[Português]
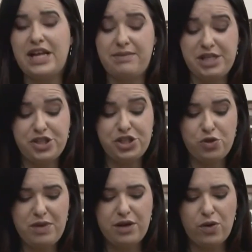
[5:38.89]
ela emitiu
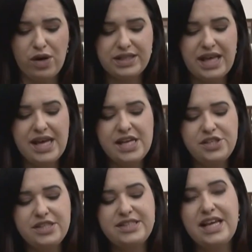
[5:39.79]
uma nota
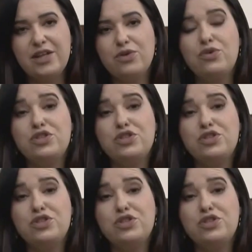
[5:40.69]
dizendo que